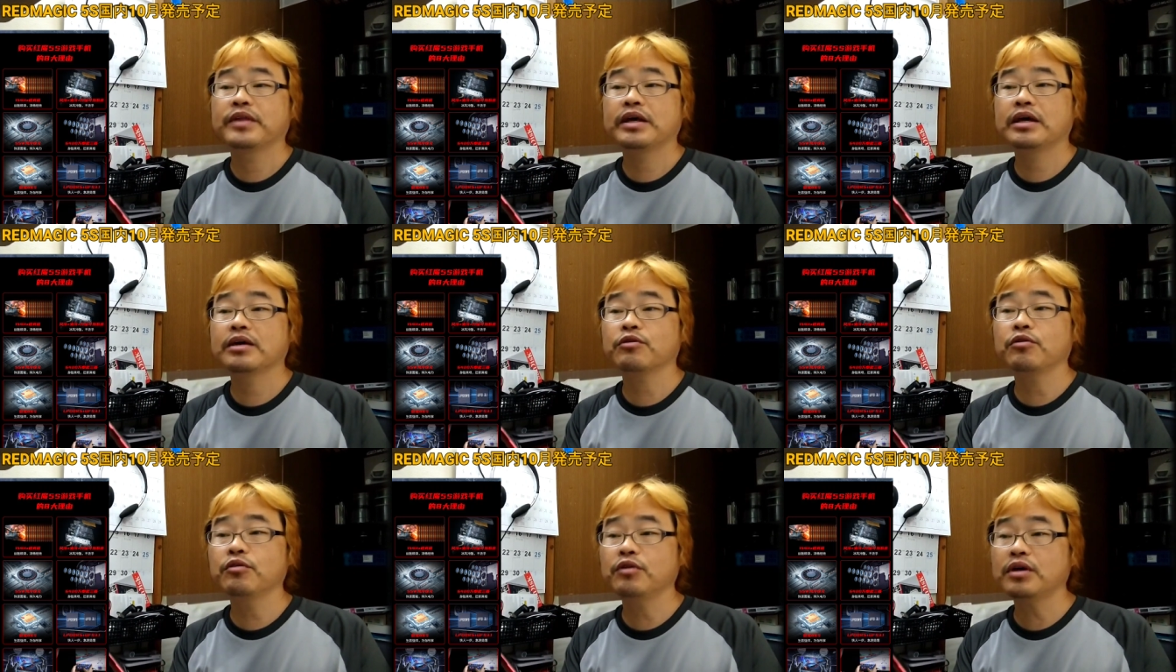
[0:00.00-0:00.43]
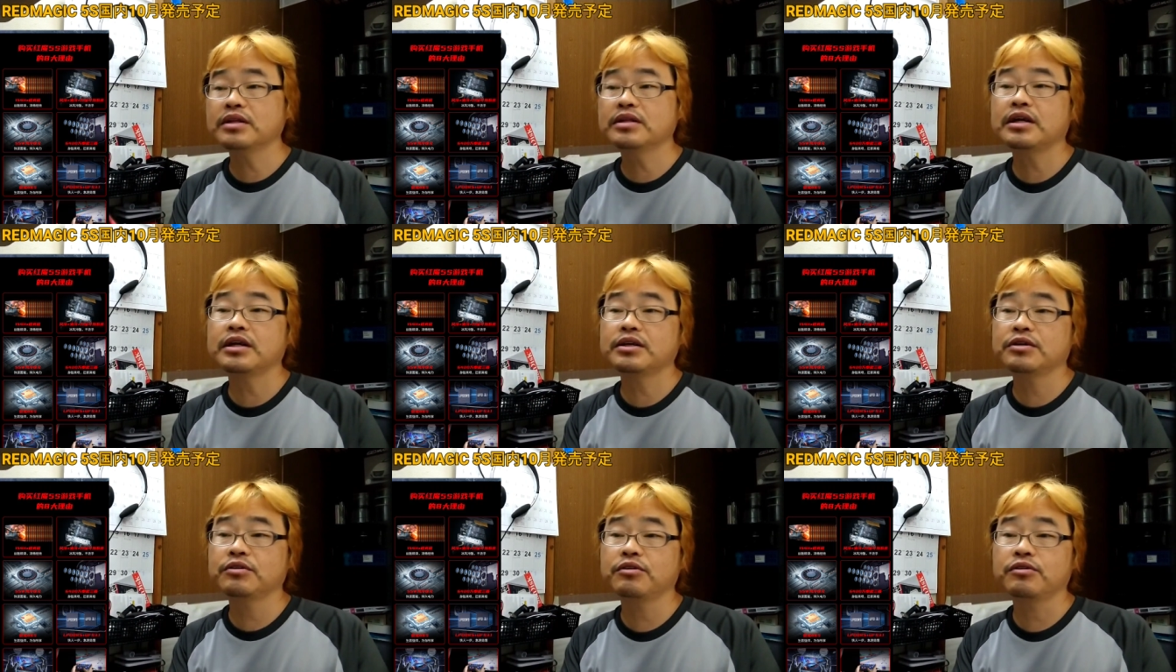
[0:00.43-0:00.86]
えー、このあ
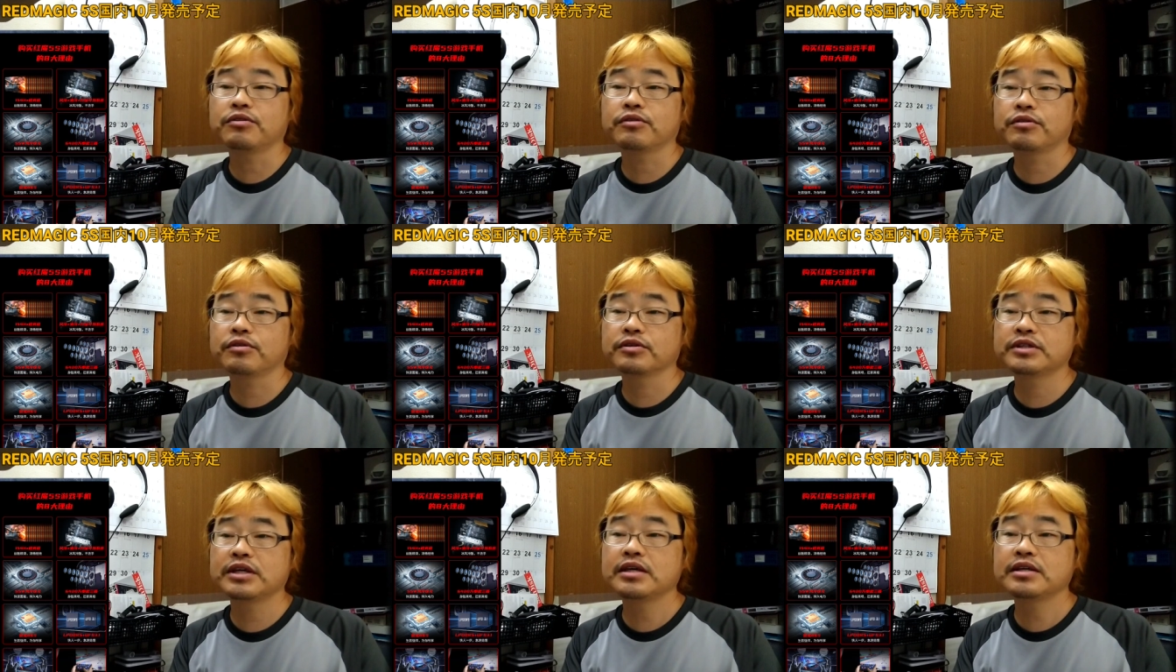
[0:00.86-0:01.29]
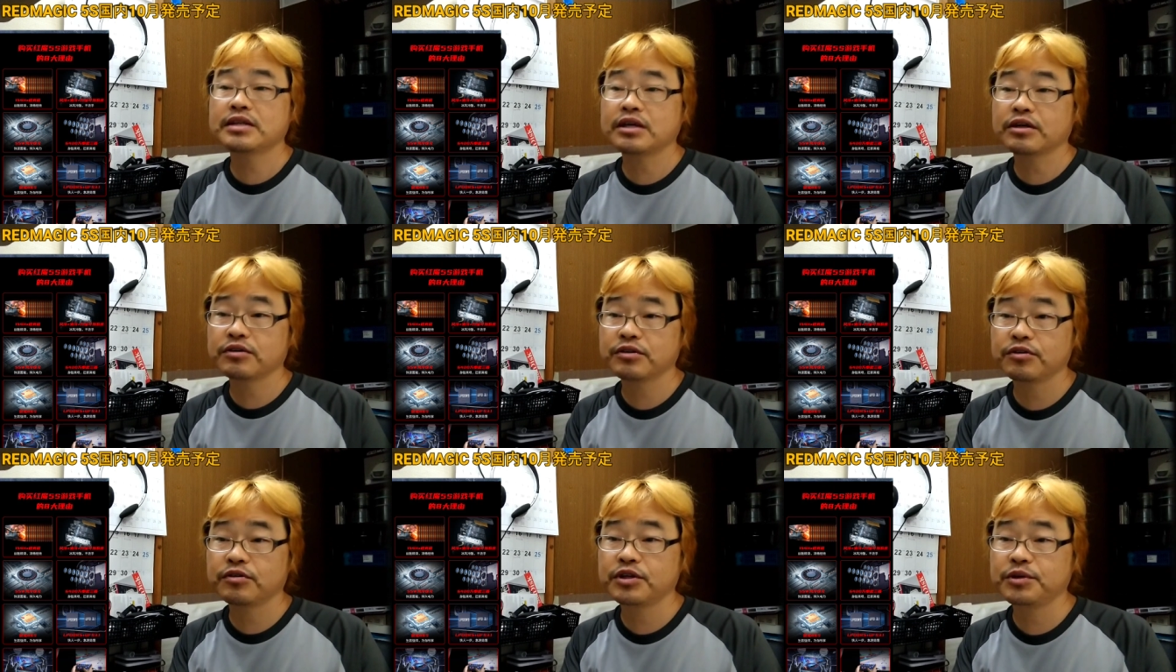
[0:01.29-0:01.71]
たりを前
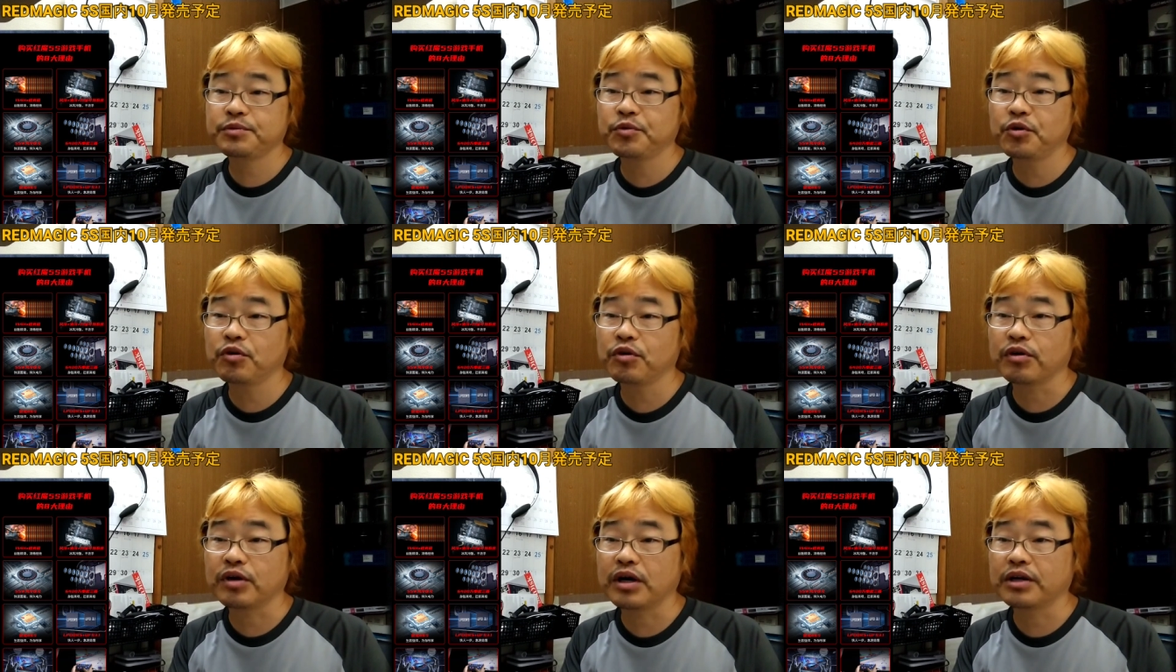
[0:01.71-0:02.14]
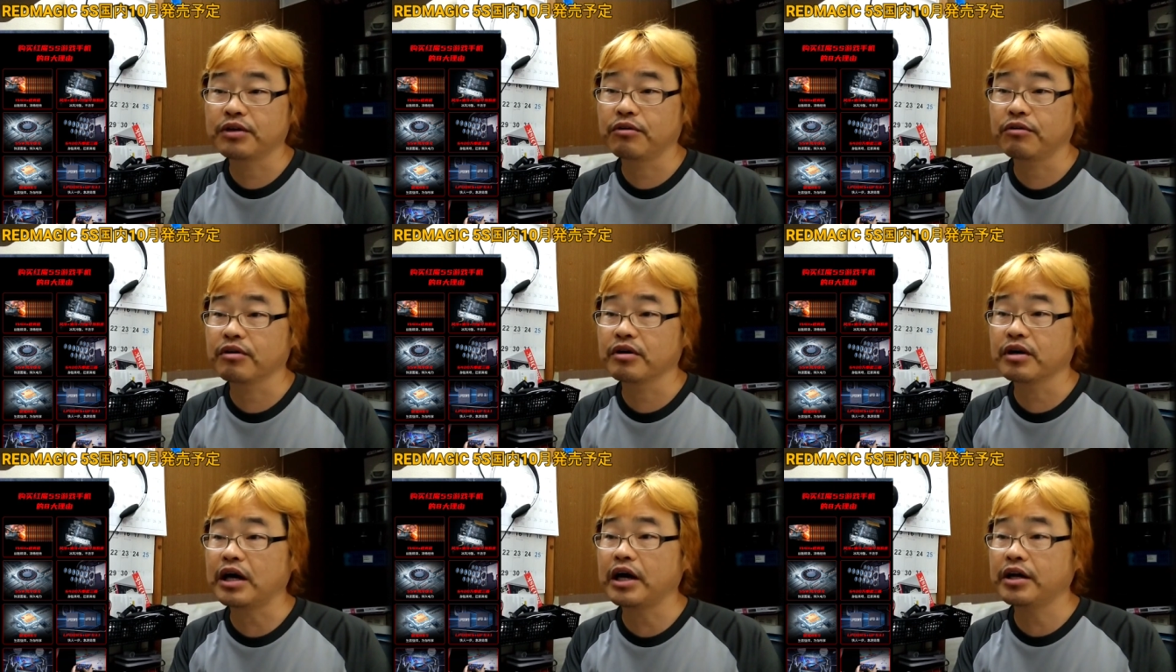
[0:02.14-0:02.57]
作よりも、あの、